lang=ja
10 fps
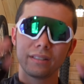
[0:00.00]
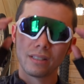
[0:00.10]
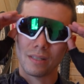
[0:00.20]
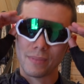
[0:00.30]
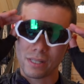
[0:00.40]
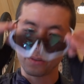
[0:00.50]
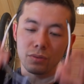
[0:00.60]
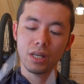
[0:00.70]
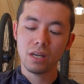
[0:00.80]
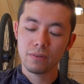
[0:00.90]
だからまあそ
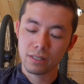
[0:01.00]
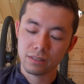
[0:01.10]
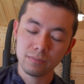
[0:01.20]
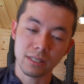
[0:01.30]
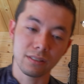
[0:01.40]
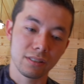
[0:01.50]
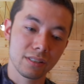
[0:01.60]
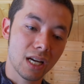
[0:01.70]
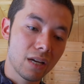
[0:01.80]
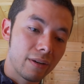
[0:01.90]
の辺はうまく
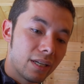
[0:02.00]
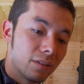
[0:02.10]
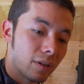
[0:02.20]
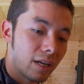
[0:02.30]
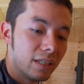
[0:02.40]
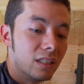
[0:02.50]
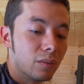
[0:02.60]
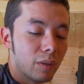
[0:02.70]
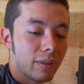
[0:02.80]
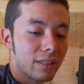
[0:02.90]
使い分けるのがいいと
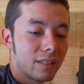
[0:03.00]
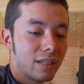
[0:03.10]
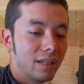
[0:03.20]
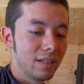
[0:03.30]
思います。